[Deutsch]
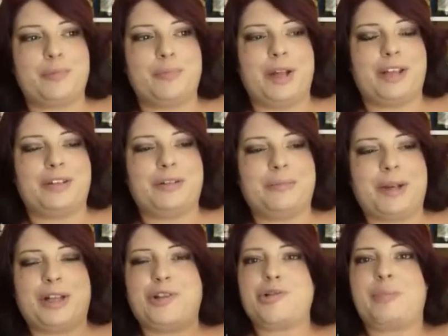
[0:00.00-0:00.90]
meine,
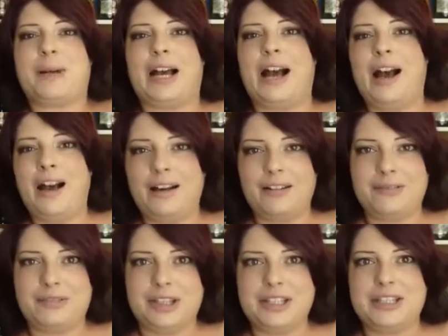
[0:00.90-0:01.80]
meine
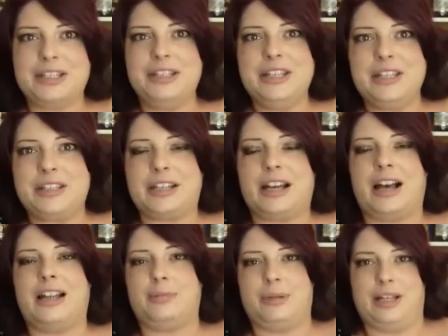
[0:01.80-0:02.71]
Sprache, wenn ich nicht
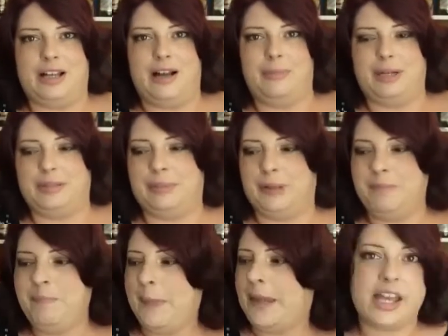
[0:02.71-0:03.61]
gerade bei der Arbeit bin.